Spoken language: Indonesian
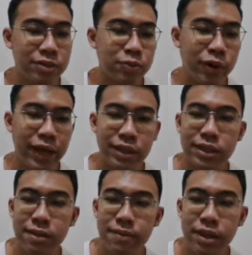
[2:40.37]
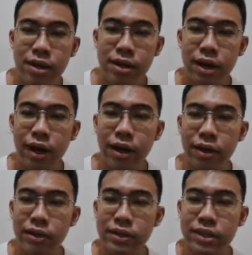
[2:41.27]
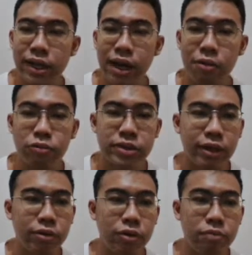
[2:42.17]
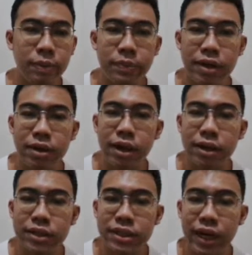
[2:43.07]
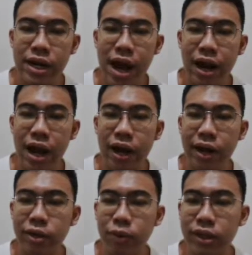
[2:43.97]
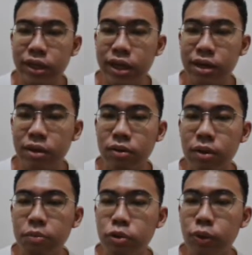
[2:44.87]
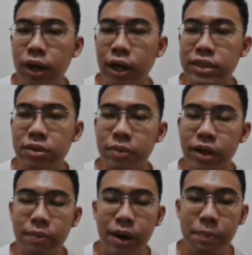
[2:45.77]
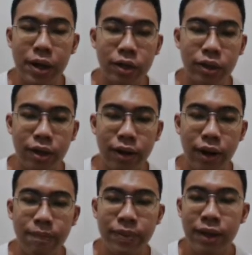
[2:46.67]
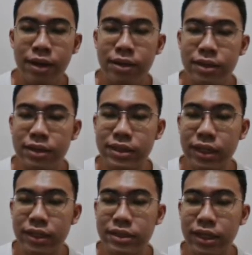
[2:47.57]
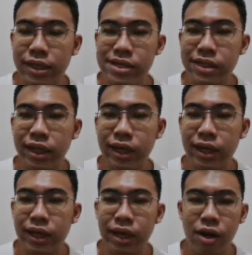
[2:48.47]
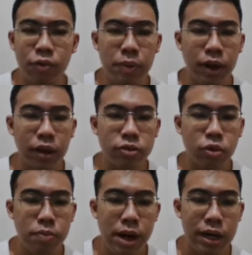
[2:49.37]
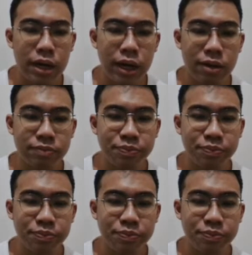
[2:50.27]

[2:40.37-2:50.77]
langsung mulai aja. Uh, di sini aku cek dulu mapnya. Nah, di sini ada angka-angka itu artinya kebutuhan customernya berapa gitu ya. Nah, di sini jadi trik yang aku bakal coba adalah